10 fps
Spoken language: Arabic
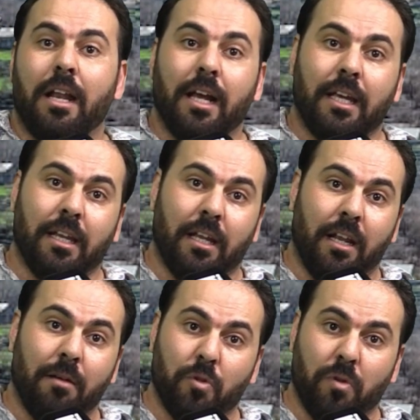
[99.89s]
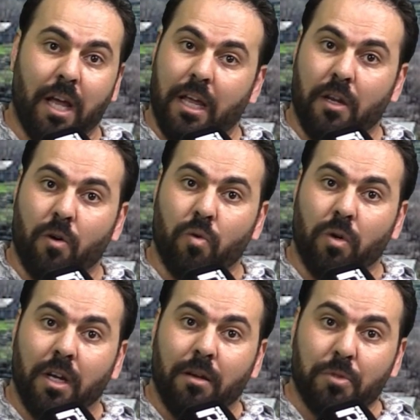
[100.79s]
لكن الحمد لله
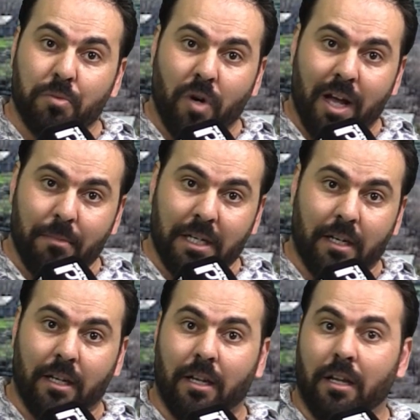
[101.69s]
انه مجموعه من